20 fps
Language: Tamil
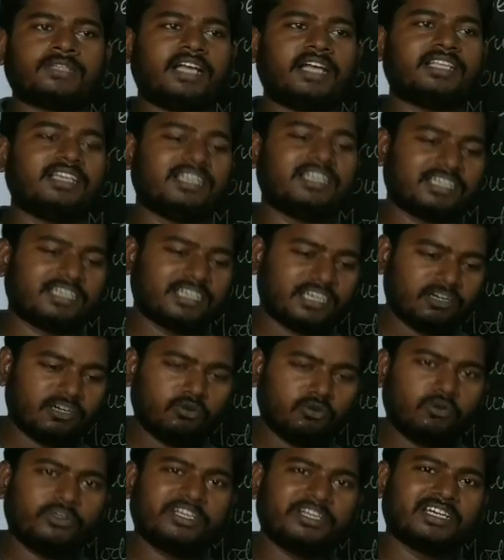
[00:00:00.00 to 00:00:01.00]
அதில் இருக்கிற
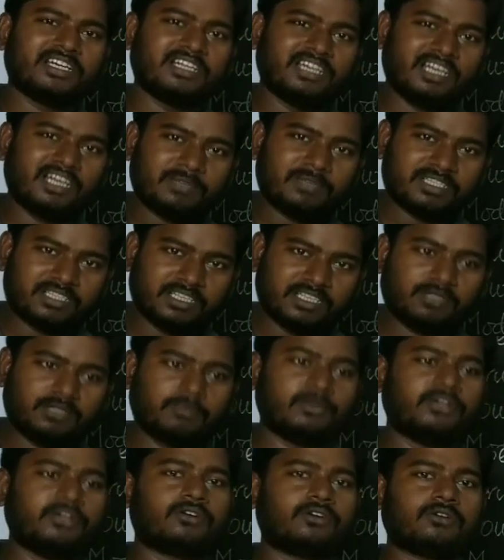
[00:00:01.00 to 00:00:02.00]
நுண்ணுயிர்கள் எல்லாமே செத்து
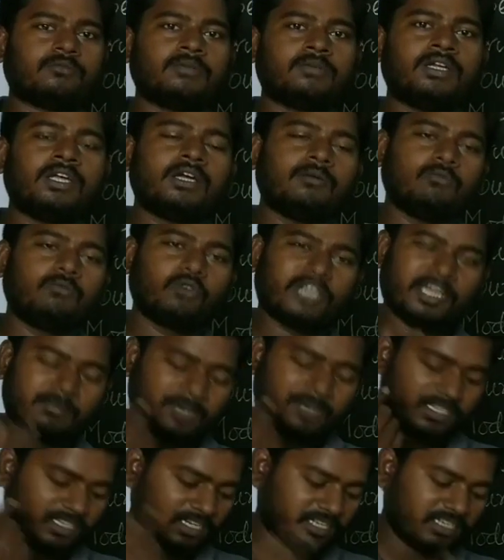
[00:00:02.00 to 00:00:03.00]
போயிடணும்
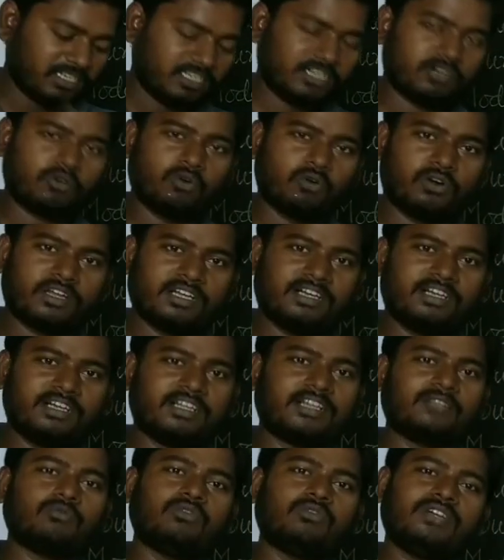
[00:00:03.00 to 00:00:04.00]
முக்கியமாக அதில் இருக்கிற குடல்ல
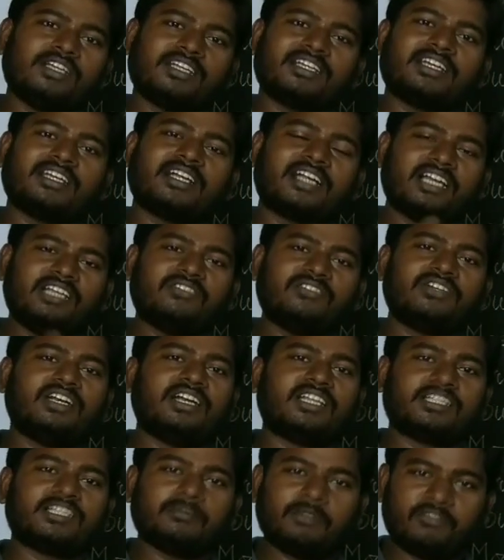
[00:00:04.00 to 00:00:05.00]
இருந்து உள்ளே இருக்கிற கழிவுகள்
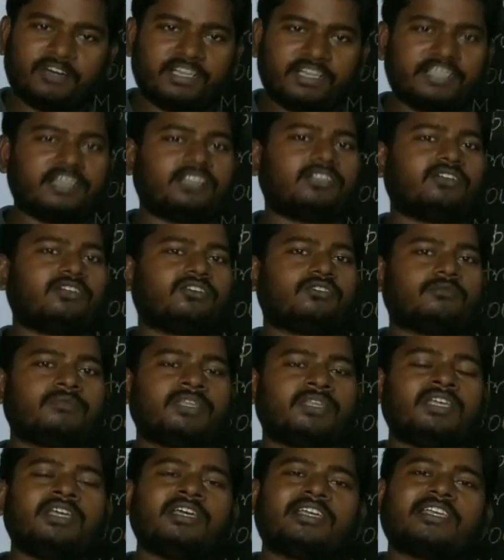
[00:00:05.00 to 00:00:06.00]
எல்லாத்தையுமே வெளியெடுத்துடணும்
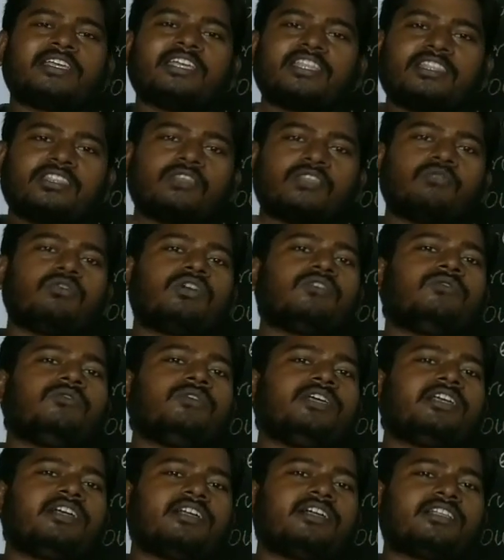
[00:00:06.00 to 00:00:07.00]
எந்த ஒரு
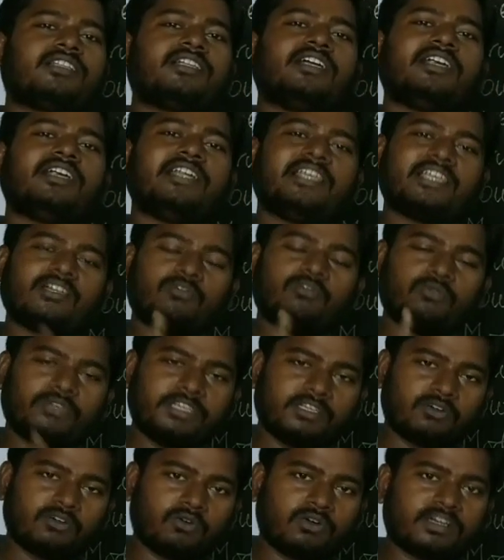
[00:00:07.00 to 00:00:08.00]
உயிரினத்தை நீங்கள்
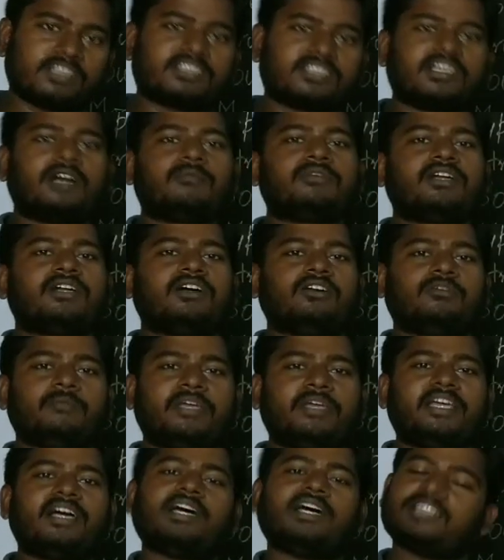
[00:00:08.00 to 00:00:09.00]
உயிரோட
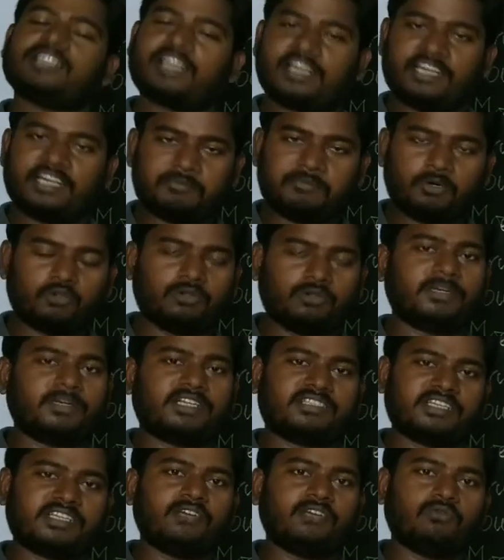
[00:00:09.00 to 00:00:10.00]
சாப்பிட்டாலுமே அது கண்டிப்பாக ஒரு
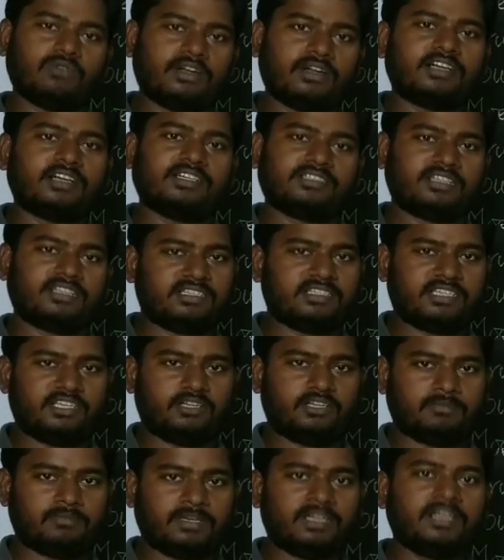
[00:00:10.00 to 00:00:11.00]
பிரச்சனையை உண்டாக்கத்தான்
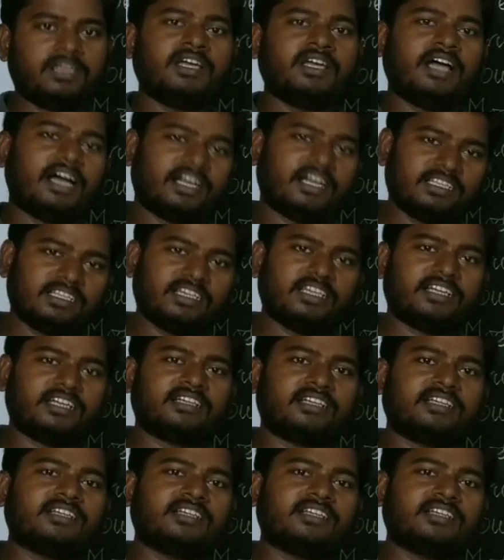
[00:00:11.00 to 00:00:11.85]
செய்யும் அதில்